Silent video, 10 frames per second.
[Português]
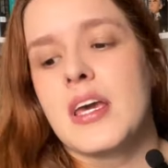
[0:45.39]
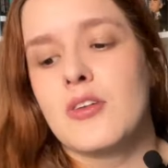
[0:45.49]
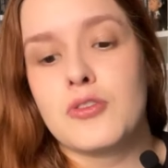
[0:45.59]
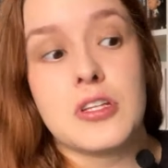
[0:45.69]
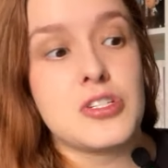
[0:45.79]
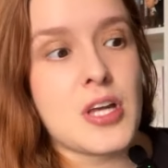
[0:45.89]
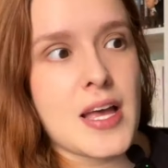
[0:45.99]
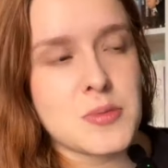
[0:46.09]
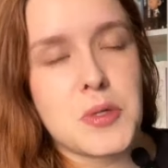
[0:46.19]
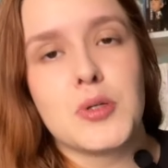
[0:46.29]
Eu vou
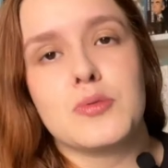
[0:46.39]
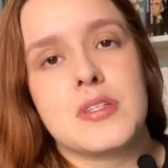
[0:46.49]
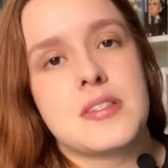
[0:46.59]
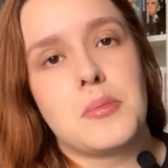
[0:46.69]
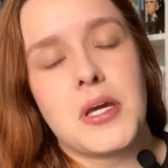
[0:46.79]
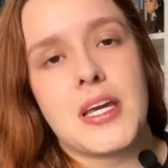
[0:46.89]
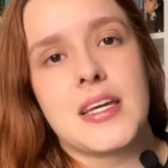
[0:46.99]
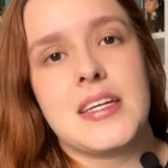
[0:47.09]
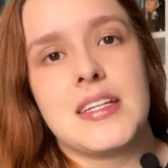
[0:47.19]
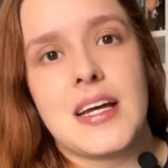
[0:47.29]
deixar as perguntas também
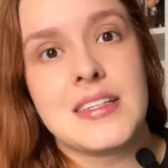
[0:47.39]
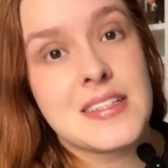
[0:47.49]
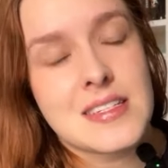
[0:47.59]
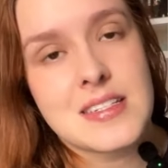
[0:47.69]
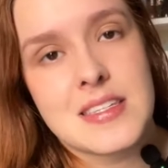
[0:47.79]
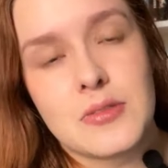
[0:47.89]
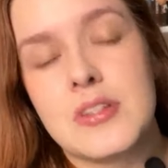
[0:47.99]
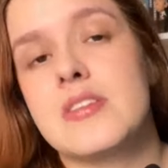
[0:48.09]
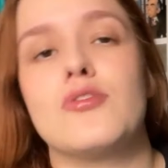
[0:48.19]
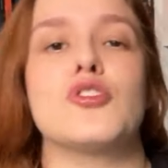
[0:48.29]
aqui na descrição
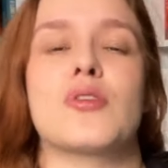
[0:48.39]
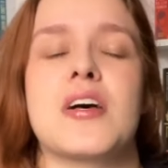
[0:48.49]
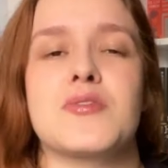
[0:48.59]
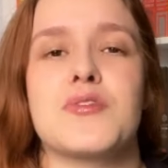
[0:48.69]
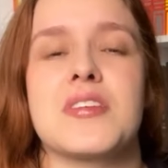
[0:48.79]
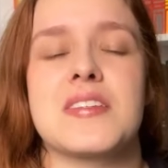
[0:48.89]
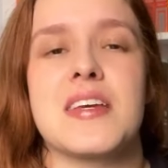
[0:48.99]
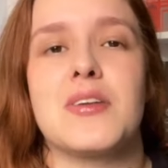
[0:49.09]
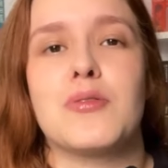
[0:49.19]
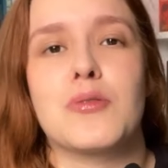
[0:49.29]
desse vídeo, caso vocês
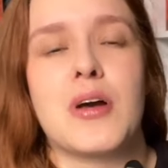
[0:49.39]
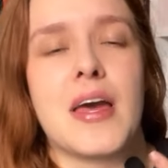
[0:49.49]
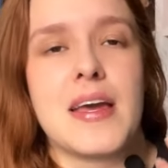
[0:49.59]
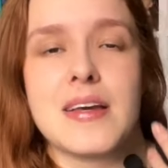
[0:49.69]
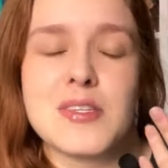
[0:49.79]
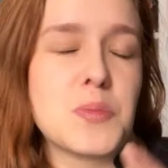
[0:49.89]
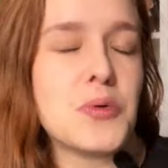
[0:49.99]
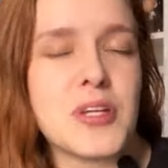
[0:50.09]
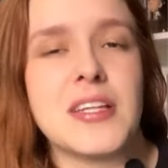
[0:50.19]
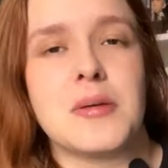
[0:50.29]
queiram é,
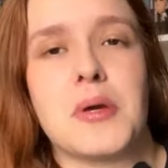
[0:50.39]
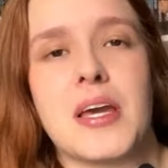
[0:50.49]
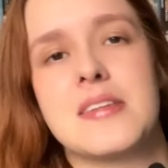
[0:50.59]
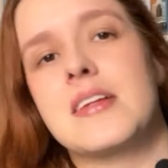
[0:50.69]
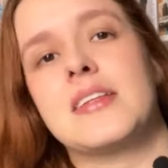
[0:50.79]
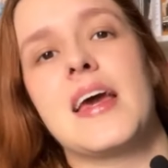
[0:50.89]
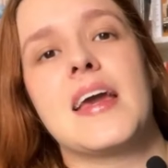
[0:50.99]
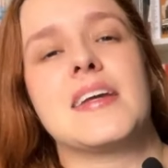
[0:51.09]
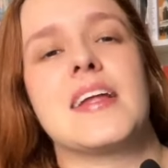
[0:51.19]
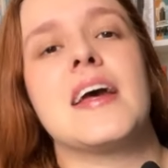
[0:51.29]
responder também a essa
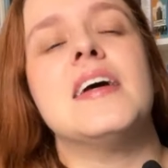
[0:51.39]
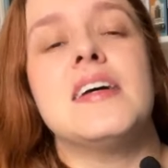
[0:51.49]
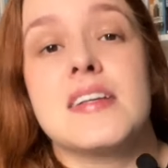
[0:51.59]
tag, né?